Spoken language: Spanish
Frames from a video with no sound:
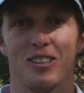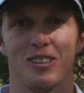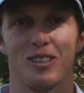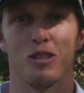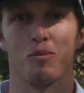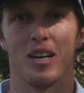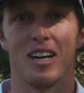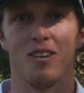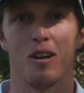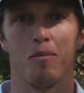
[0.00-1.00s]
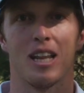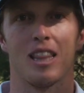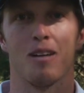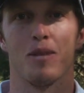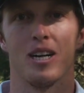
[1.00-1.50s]
todos para una
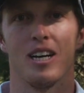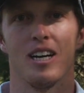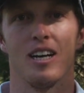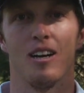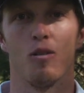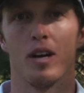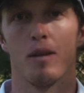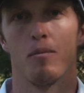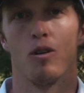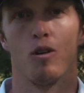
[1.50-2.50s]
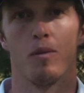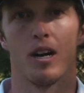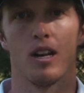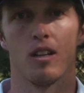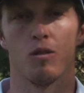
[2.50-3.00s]
plaza para el web o
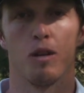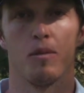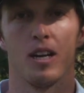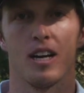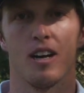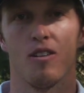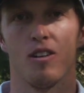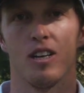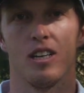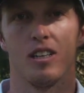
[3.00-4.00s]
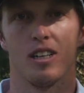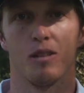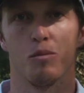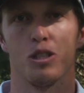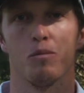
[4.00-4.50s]
para el circuito americano y ya
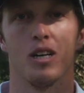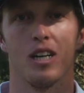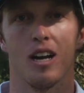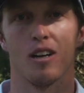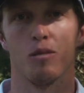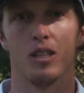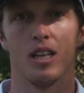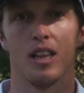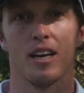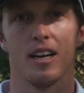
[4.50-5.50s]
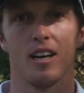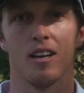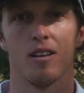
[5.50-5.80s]
te puedes imaginar la competencia que hay.